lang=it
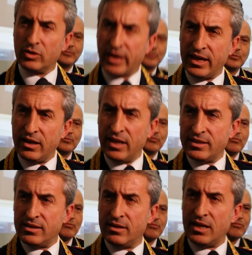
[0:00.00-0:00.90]
che
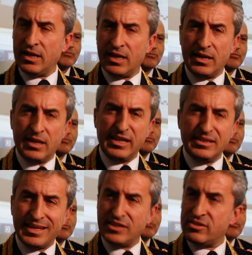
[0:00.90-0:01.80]

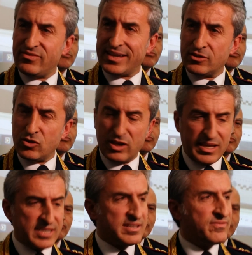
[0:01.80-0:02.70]
l'intensificazione
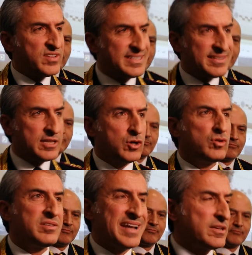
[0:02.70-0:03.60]
dei servizi di
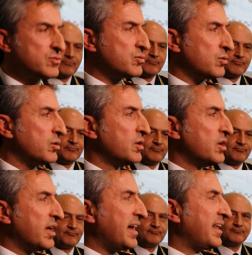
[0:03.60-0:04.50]
contrasto
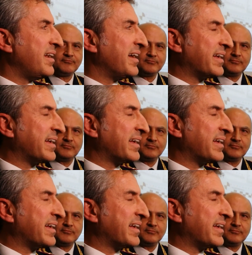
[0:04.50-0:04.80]
alla